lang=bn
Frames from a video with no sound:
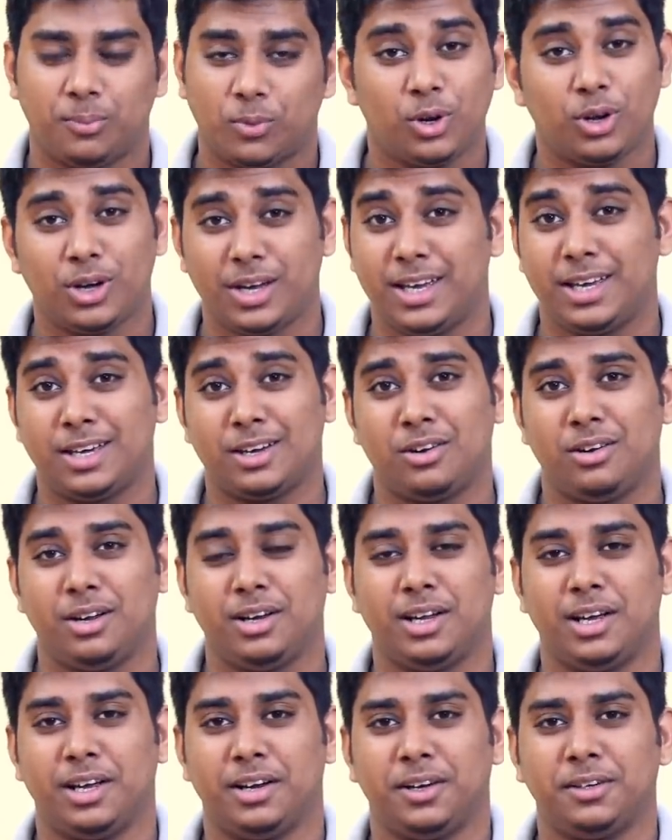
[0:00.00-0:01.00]
মনে হয় এই
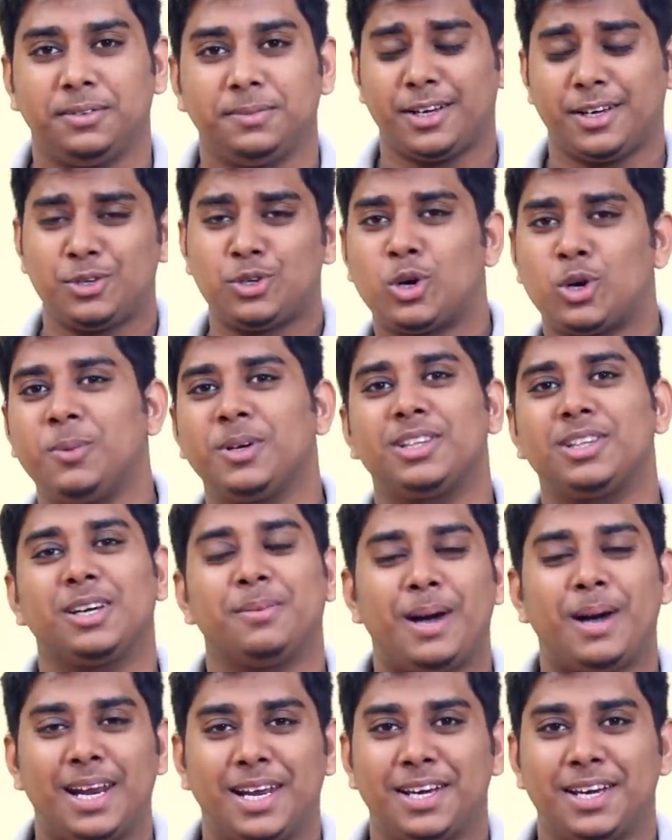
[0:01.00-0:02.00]
কারণে নেয় না একটু টপিক
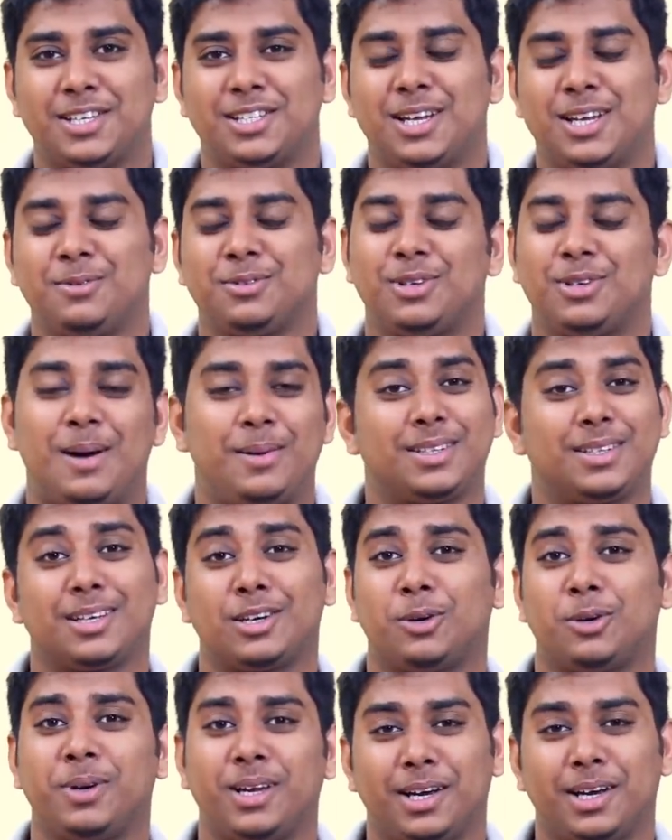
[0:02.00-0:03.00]
থেকে বাইরে গিয়েছিলাম সো
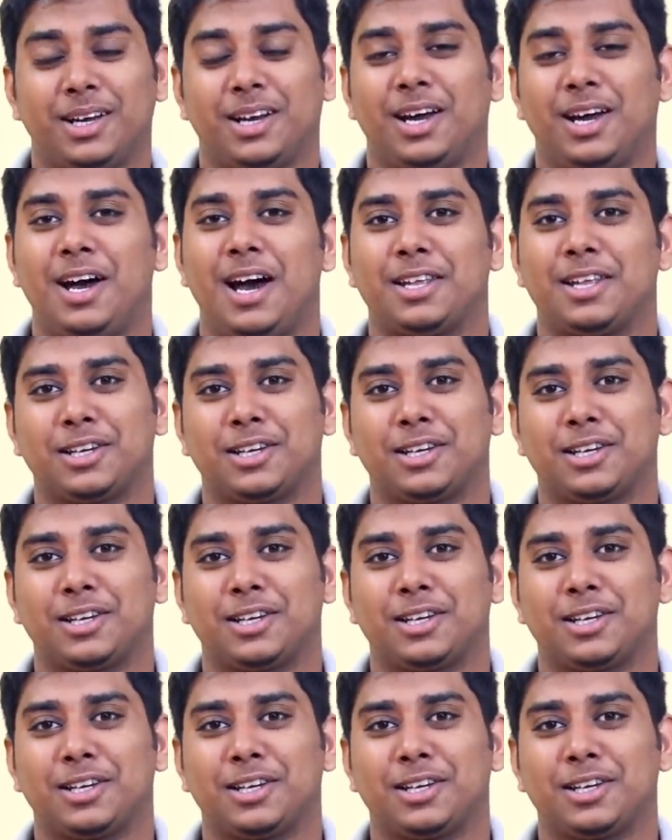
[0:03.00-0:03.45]
আজকে টপিক এটা না